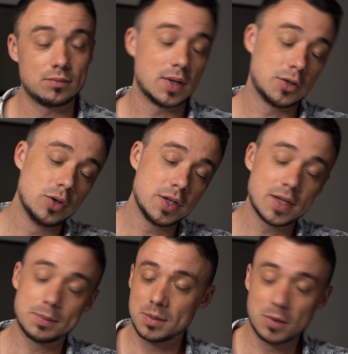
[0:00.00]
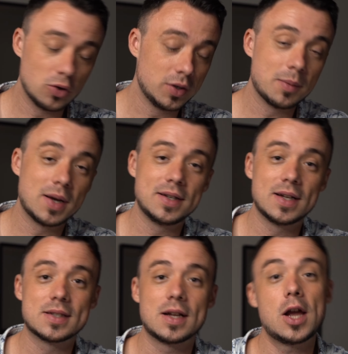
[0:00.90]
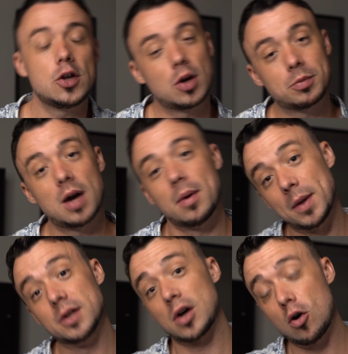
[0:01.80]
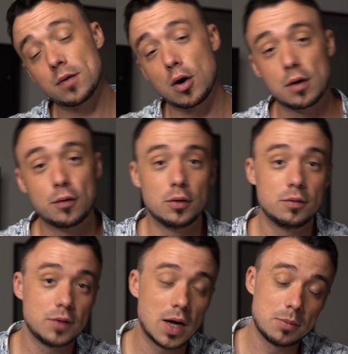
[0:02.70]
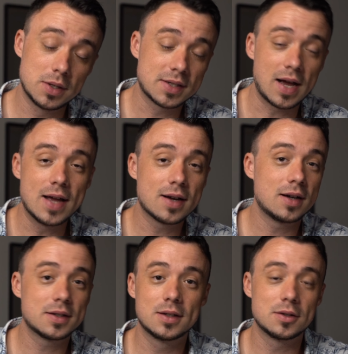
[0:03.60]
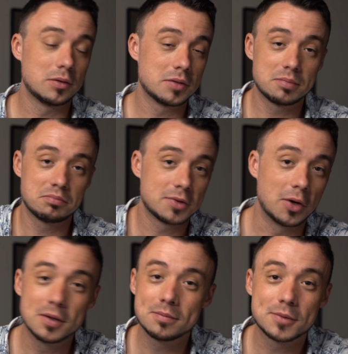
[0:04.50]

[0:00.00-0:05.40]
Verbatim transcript: Natürlich gibt es immer irgendjemanden, der sagt, ey, ich habe da aber meine Traumfrau gefunden, wir haben jetzt geheiratet und toll,